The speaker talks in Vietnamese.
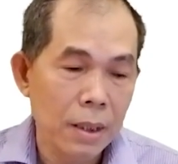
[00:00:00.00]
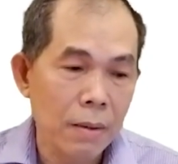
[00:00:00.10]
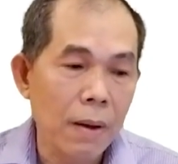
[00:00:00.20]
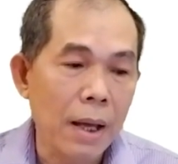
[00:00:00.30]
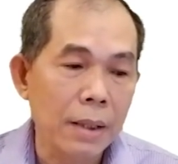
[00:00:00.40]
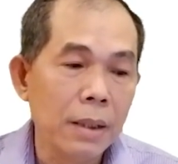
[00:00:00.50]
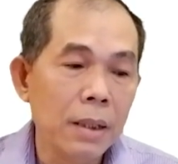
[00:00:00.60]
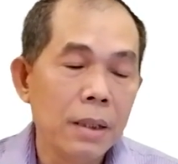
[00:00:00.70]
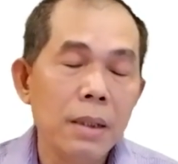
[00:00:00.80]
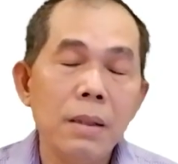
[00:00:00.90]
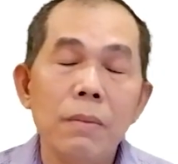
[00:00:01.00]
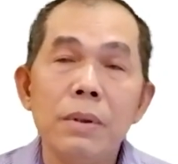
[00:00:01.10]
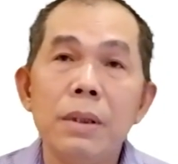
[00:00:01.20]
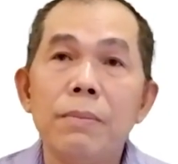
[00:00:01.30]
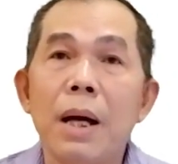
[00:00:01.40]
Nên ngoài thí dụ
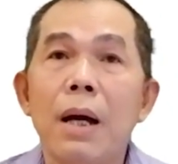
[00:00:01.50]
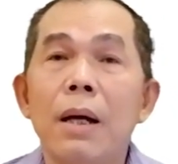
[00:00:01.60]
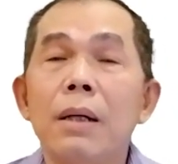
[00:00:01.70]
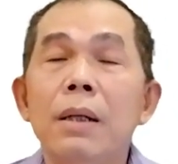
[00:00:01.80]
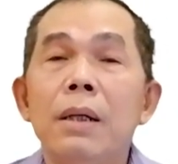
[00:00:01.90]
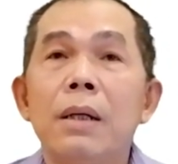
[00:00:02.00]
như mà